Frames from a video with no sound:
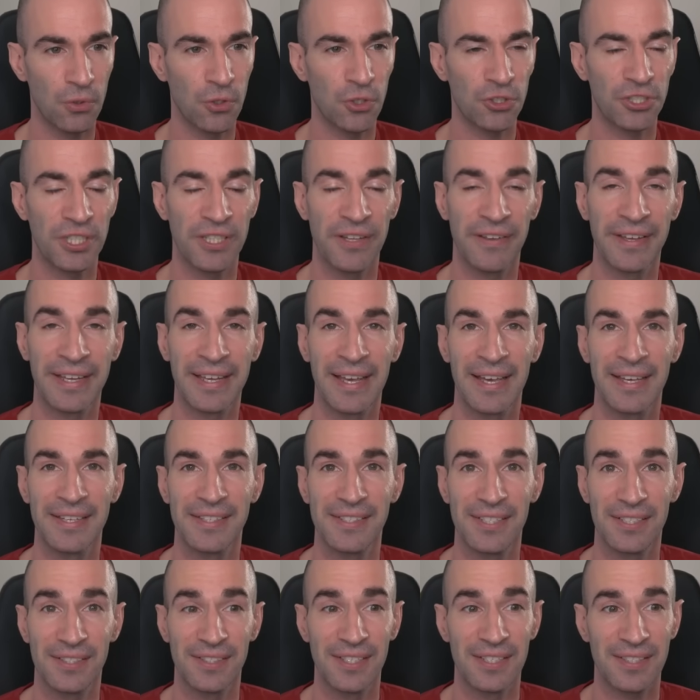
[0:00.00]
On enchaîne avec un
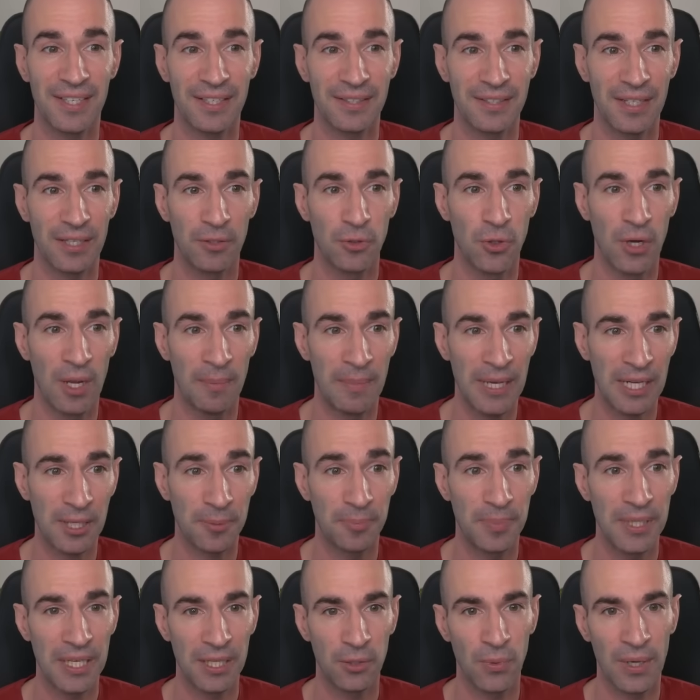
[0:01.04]
SSD SATA de la
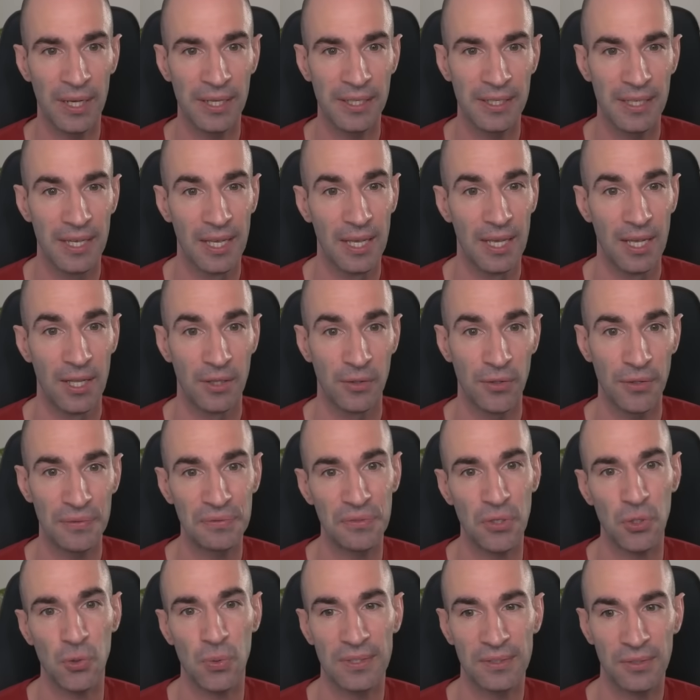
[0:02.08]
marque PNY,
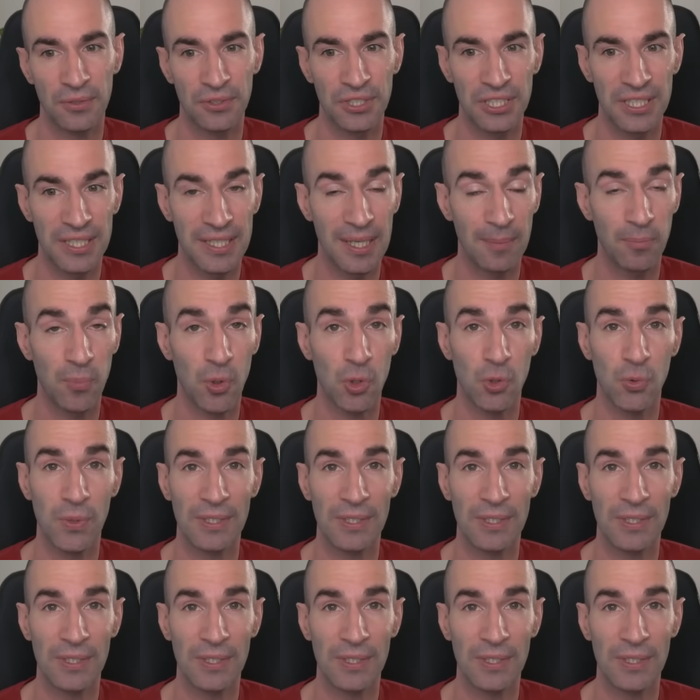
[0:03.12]
960Go pour